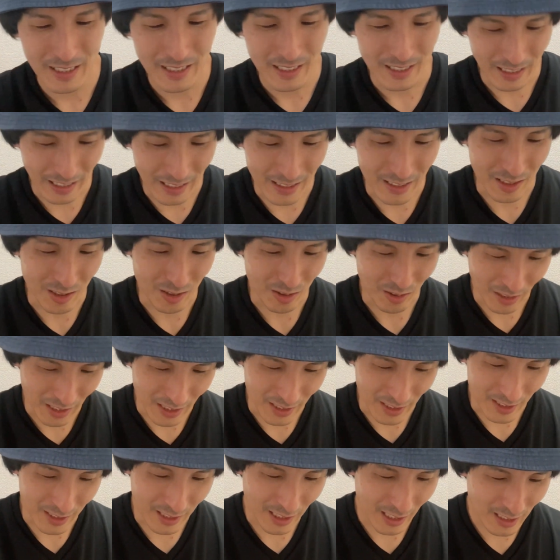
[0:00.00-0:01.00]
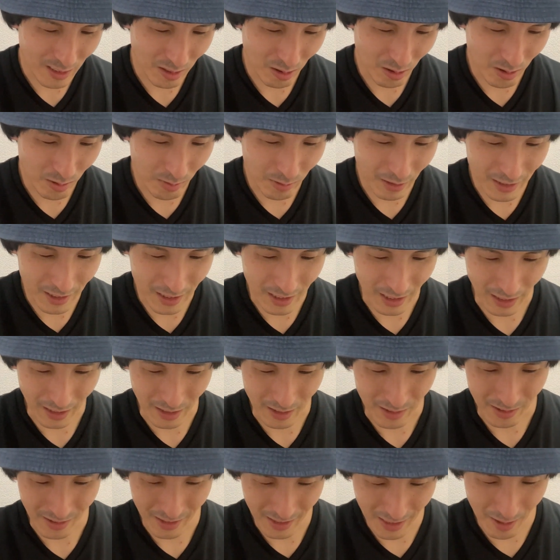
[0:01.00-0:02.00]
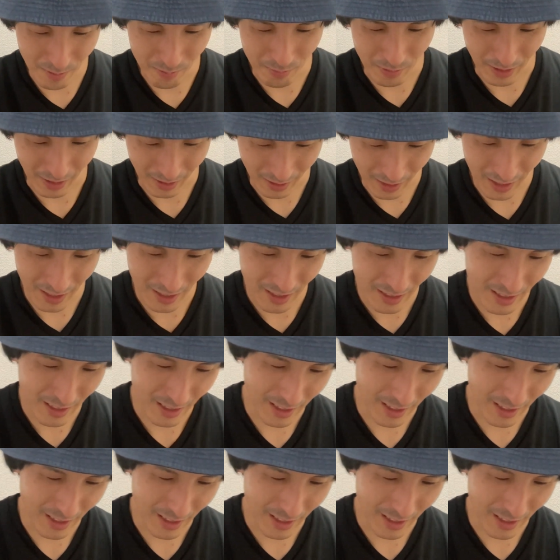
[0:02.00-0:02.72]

なんでしょうね。チラシを配ってたんですかね、やっぱりね。